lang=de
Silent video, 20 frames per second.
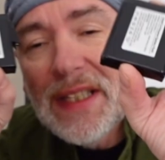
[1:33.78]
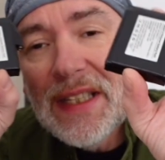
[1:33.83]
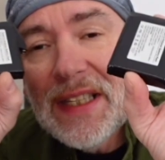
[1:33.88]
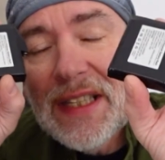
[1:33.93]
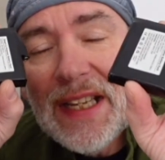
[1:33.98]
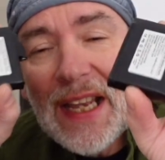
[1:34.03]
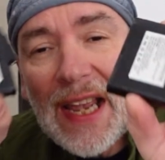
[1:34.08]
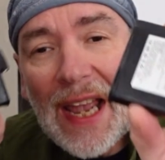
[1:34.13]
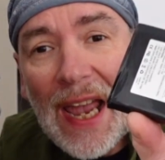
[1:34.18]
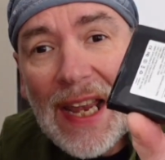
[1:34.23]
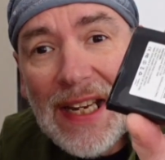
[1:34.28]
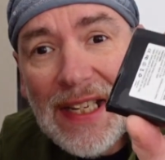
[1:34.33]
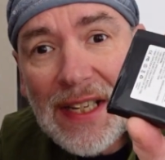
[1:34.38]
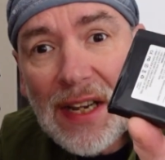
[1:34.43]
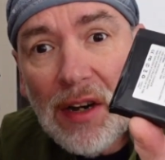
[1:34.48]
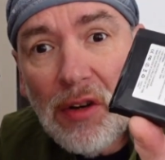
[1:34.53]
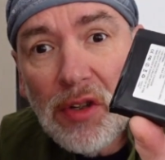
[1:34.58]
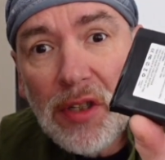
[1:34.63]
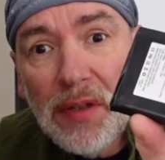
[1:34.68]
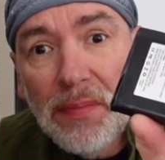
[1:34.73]

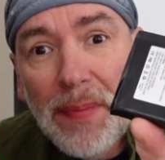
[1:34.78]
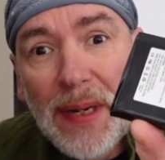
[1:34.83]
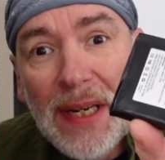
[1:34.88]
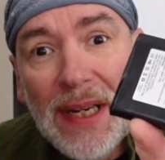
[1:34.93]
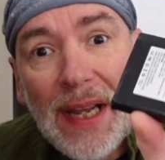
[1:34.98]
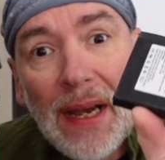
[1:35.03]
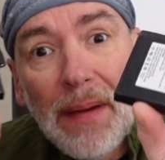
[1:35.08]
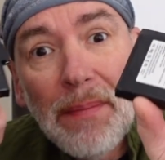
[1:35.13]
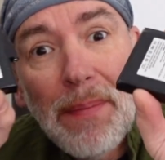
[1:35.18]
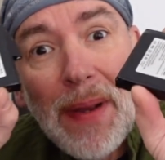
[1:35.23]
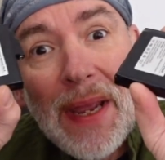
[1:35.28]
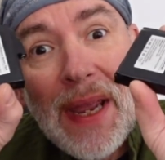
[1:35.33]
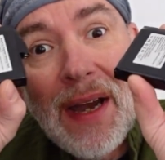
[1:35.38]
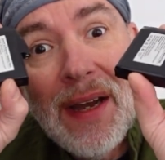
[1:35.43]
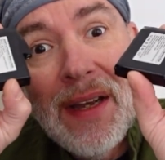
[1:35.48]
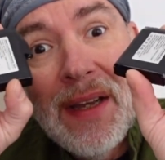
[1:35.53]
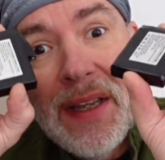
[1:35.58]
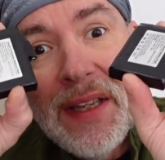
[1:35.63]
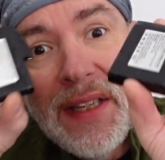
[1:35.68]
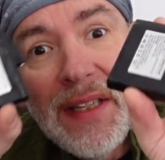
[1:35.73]
3000
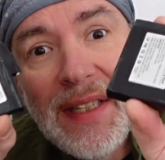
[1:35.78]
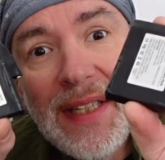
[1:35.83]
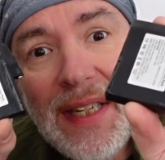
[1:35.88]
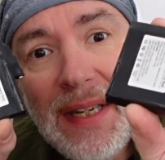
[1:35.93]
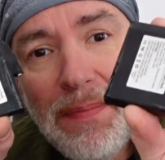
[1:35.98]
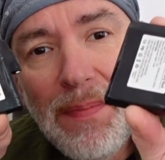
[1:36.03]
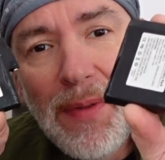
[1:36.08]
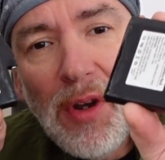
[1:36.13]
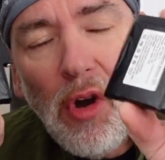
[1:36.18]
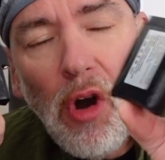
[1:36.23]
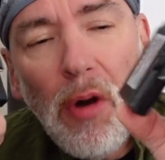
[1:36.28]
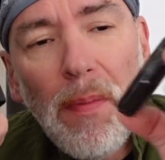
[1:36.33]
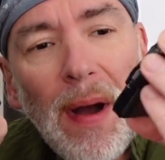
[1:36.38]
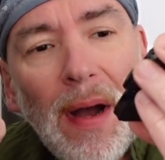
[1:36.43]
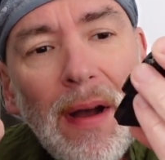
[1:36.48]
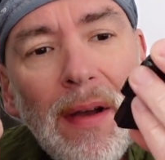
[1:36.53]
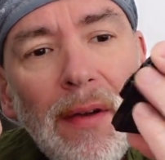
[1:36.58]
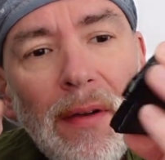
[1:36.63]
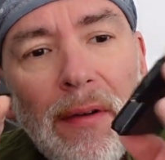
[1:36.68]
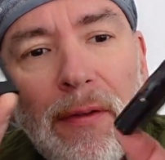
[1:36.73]
mA
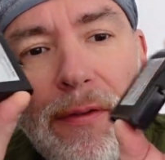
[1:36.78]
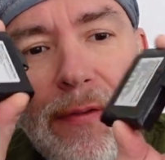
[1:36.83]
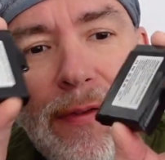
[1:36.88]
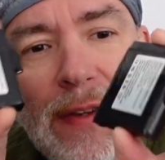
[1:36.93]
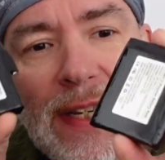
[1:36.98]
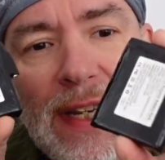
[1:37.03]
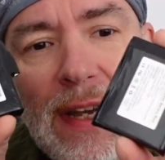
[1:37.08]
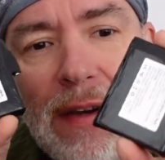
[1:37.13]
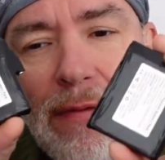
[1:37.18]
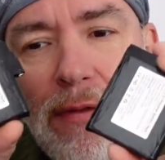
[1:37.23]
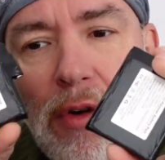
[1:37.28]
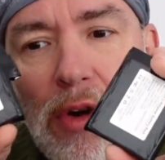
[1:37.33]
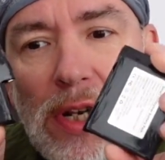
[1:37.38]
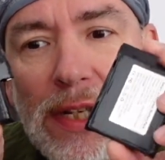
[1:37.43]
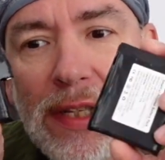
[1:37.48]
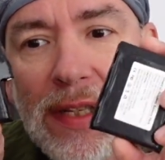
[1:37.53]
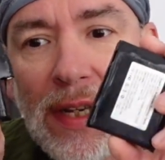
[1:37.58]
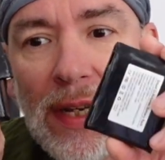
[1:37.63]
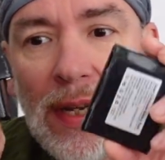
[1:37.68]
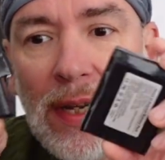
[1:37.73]
7,4
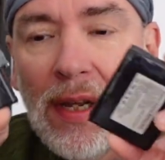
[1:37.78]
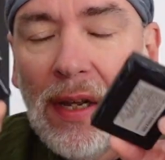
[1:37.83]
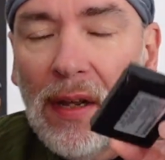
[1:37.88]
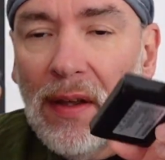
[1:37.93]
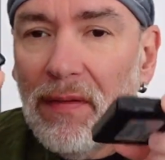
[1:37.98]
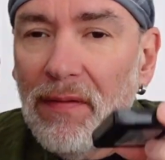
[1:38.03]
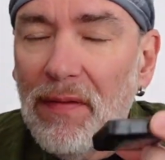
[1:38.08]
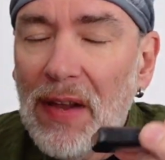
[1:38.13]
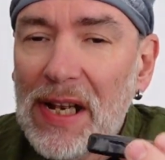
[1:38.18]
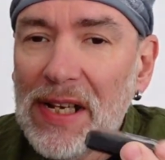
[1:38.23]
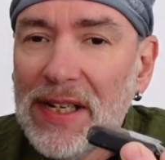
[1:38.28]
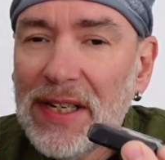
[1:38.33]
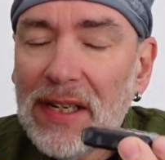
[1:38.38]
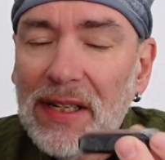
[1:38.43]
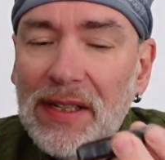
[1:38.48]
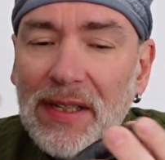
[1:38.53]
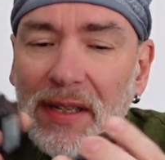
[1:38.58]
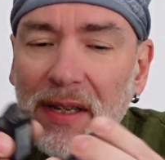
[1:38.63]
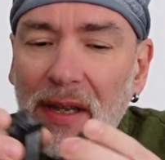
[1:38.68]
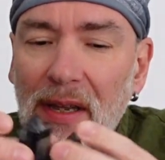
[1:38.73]
Volt,
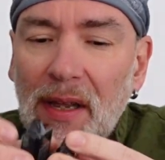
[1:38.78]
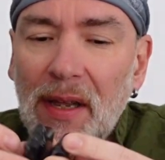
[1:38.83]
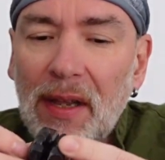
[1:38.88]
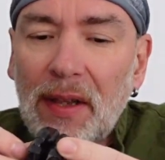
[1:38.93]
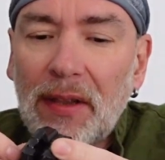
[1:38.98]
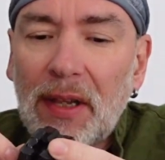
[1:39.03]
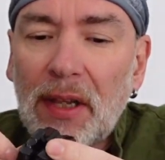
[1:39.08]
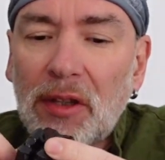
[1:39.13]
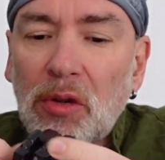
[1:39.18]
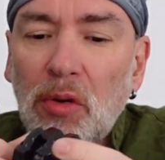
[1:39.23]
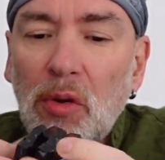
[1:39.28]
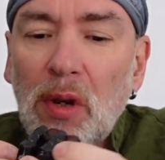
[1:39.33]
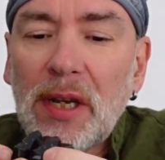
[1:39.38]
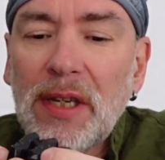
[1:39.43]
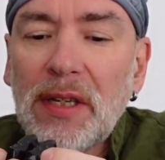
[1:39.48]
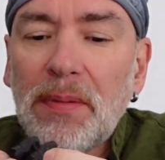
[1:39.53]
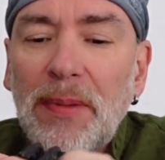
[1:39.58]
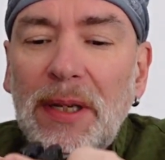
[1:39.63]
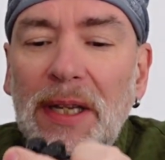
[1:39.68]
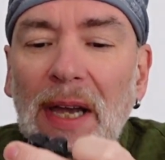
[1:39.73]
welches
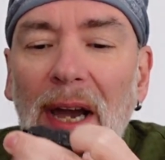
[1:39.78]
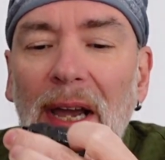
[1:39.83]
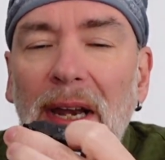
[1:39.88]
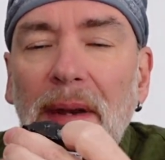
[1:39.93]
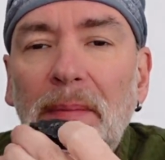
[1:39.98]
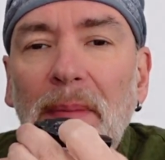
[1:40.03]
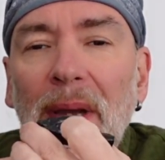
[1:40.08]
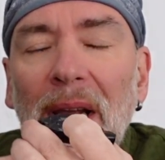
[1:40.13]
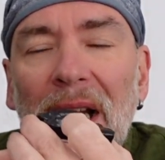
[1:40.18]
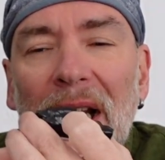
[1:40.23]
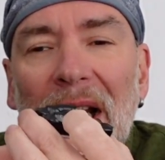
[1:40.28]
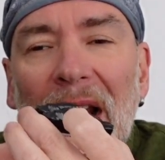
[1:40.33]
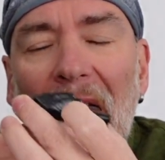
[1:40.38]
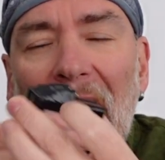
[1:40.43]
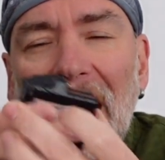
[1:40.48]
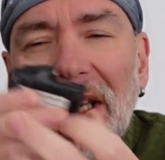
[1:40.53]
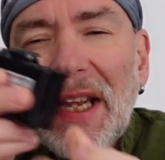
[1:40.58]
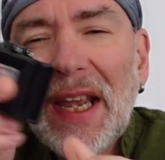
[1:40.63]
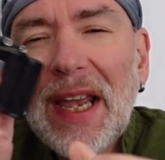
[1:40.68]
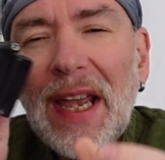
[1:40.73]
natürlich mit einem
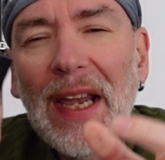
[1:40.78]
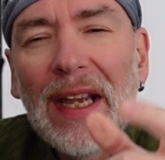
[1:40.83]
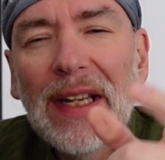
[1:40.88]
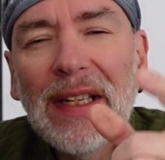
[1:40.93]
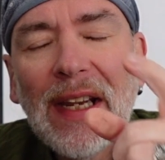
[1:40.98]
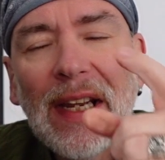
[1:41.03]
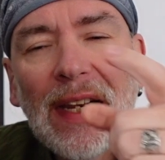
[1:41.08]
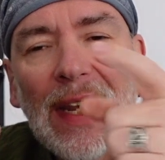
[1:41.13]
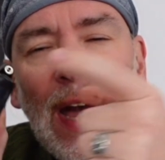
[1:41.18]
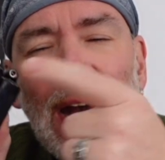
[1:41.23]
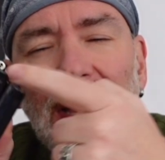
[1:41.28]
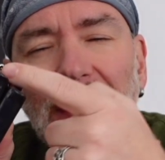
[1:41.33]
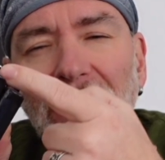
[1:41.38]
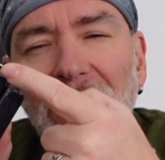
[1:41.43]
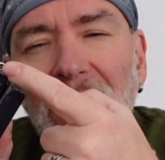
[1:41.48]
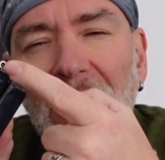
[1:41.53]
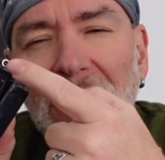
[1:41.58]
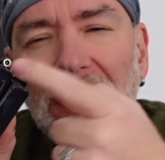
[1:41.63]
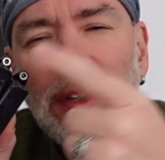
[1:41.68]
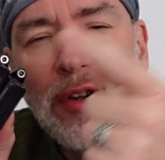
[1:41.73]
Ladegerät
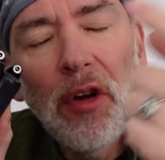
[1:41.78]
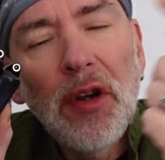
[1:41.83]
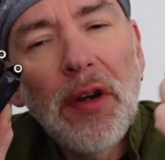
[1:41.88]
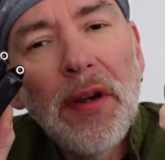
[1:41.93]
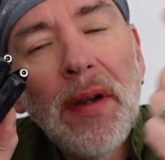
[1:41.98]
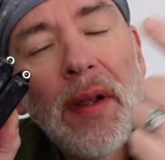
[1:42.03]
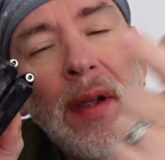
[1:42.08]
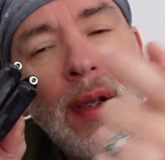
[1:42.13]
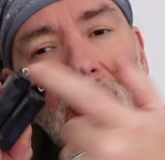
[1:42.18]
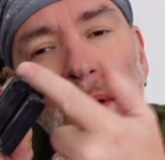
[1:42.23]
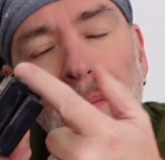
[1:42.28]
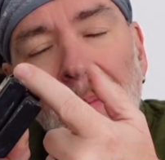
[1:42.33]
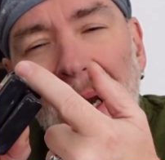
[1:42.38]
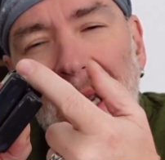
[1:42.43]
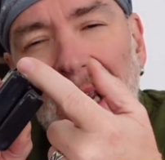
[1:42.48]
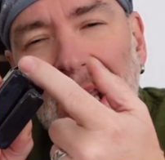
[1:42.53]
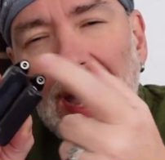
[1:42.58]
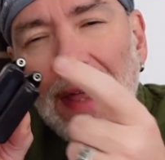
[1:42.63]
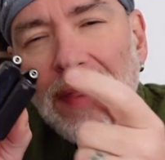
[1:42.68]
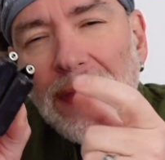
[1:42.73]
geladen werden können.
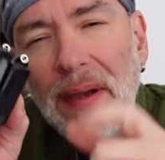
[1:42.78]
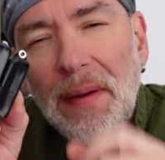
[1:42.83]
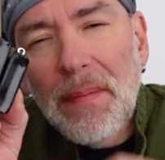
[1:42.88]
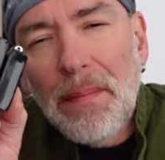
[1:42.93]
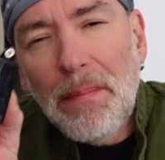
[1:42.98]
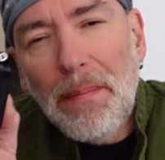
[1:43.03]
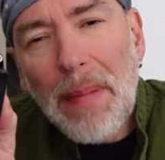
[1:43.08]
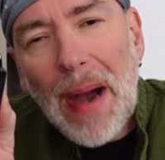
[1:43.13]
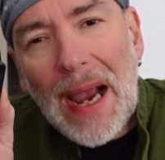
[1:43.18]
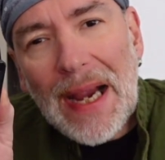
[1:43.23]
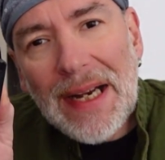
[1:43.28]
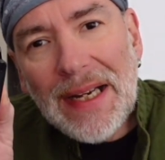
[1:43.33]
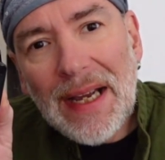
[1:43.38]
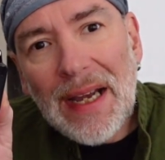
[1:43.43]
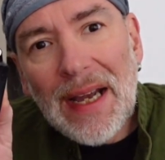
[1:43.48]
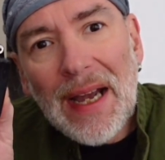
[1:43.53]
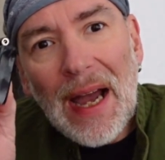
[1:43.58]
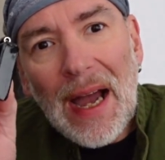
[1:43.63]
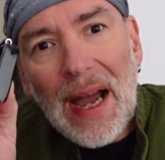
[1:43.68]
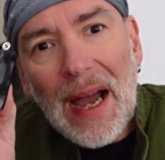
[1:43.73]
Man kann
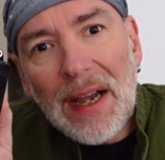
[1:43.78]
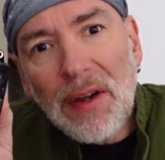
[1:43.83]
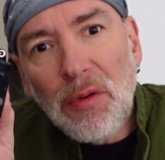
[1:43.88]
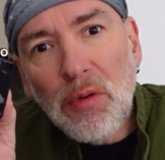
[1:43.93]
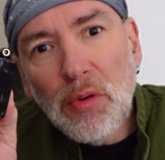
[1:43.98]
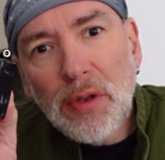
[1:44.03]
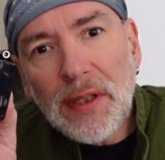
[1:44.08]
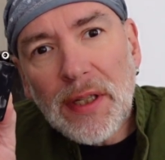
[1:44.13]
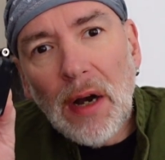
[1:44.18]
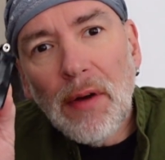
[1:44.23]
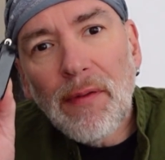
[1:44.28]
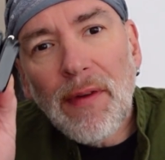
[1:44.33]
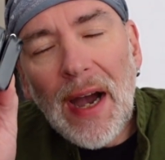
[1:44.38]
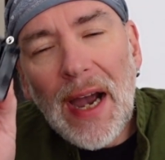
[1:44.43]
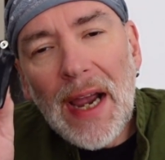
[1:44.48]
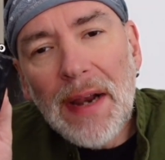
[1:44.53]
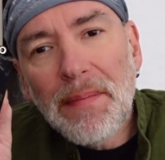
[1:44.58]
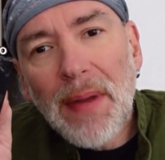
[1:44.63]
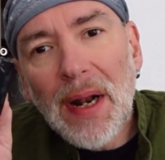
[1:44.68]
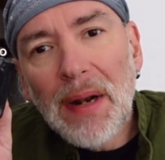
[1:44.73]
beide Akkus auf
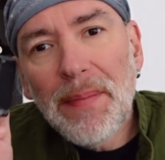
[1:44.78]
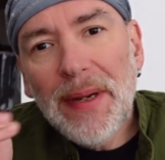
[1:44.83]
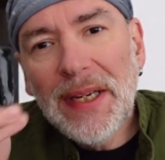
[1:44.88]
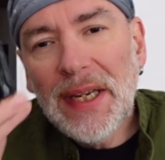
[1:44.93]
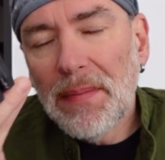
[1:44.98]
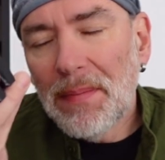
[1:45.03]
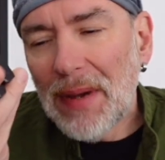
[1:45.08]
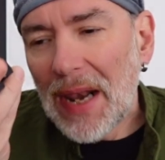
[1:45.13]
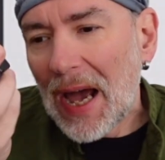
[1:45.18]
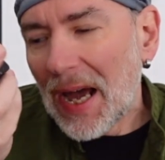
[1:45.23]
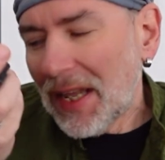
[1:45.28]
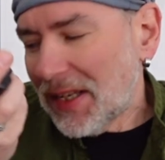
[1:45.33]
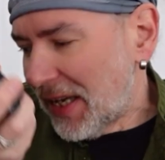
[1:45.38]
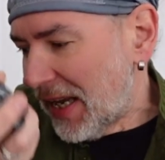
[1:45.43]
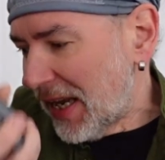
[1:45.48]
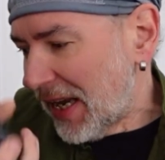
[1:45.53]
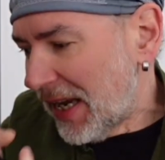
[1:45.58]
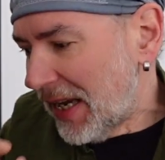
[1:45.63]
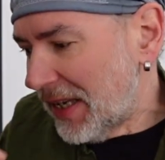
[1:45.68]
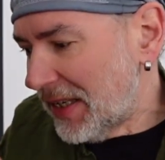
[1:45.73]
einmal mit dem
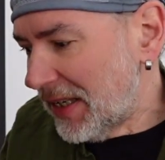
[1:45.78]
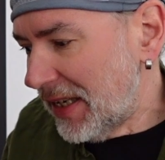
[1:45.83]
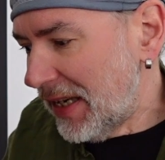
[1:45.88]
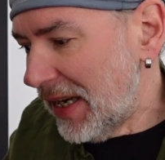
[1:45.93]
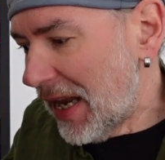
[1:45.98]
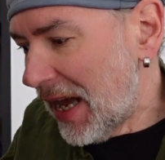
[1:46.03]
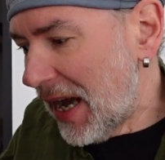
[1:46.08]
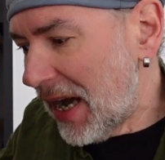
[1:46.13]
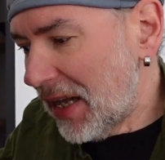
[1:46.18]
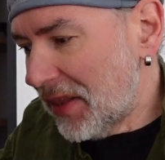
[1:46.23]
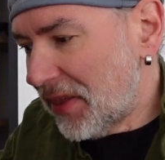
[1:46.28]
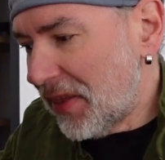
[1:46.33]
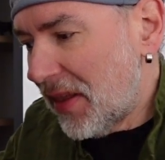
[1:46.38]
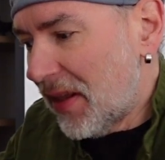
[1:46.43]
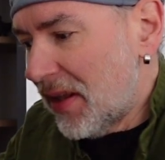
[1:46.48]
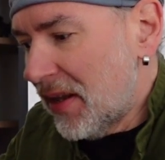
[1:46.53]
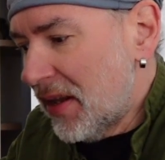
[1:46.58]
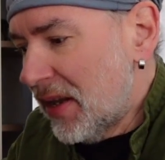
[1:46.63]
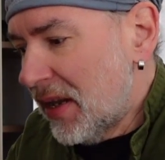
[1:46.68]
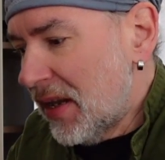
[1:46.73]
Ladegerät laden.
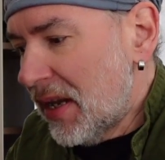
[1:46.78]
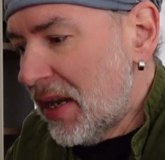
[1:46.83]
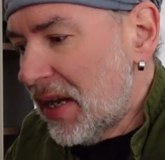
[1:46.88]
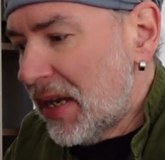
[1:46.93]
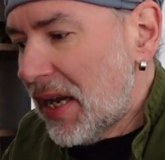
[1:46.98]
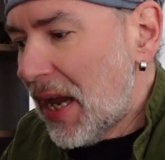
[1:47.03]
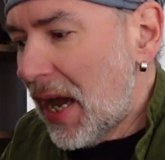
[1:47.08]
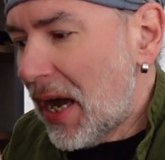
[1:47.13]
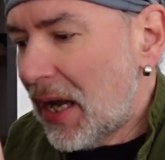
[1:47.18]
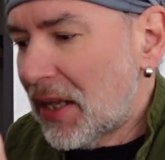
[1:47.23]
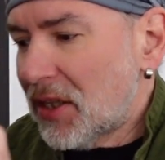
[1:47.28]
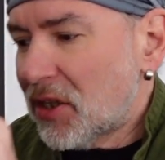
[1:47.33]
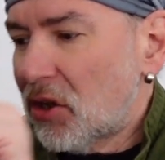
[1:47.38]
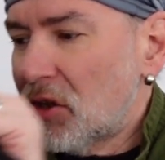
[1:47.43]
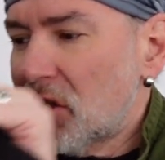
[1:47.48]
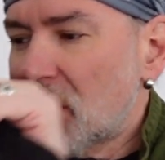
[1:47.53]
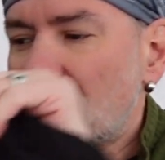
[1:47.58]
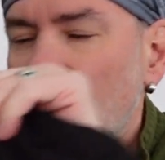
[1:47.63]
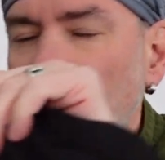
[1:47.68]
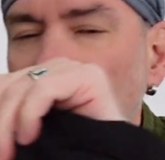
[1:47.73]
Ja,
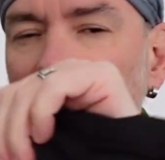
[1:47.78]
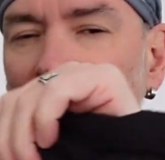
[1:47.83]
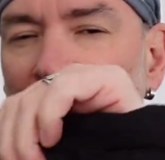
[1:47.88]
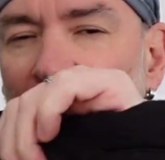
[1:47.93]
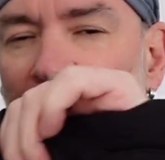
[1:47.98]
ansonsten